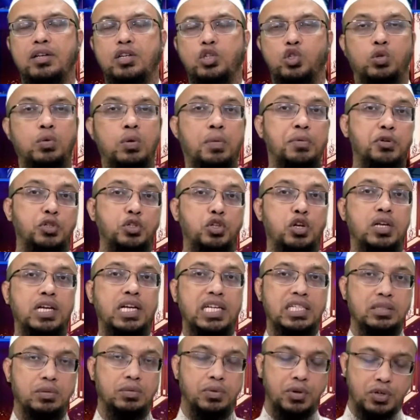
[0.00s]
সভাবর্ধনের
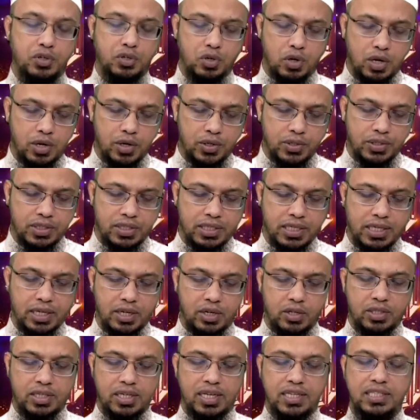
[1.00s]
কাজে ব্যবহার করা হচ্ছে
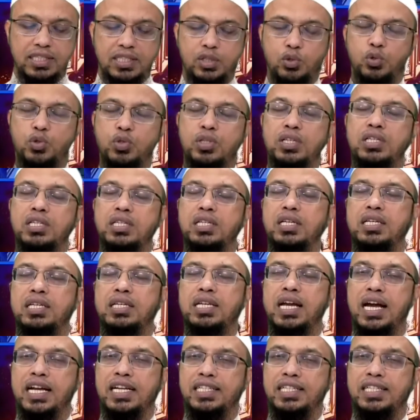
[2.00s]
অর্থাৎ যে উদ্দেশ্যে এটি